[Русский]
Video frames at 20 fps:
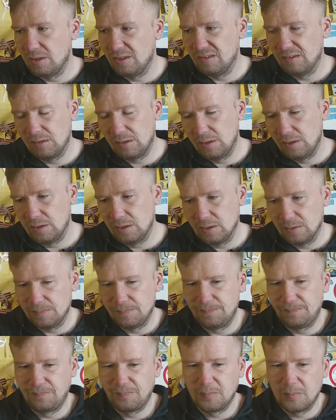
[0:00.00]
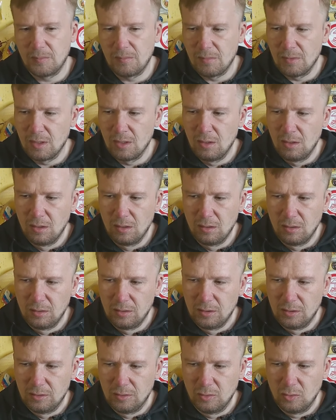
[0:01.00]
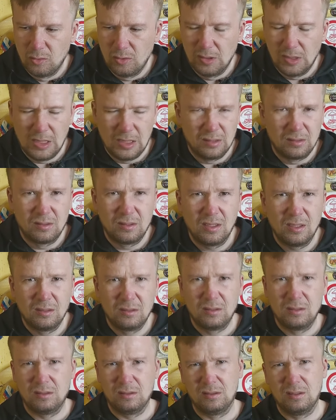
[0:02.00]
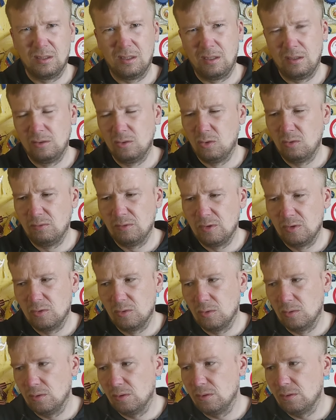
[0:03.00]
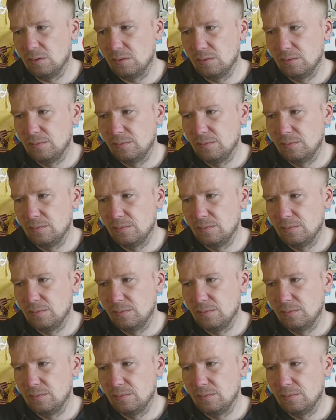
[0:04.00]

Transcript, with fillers: кислинка. Ну и на остатки хреновый солод.